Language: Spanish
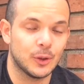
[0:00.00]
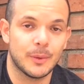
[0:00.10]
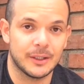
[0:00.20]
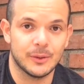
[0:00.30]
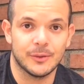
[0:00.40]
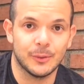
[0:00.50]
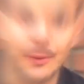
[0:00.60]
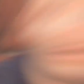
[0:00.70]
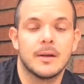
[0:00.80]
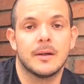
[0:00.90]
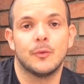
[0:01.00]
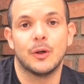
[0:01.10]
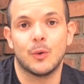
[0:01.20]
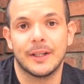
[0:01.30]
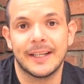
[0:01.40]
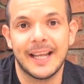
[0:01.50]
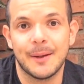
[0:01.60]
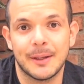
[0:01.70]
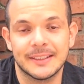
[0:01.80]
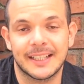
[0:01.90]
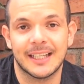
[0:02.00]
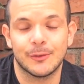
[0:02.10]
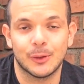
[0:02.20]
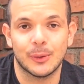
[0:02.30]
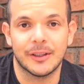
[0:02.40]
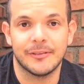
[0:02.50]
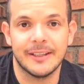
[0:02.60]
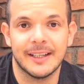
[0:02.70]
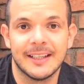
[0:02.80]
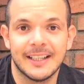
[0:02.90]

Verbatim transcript: tomarte una foto. Recuerda nada más que la fotografía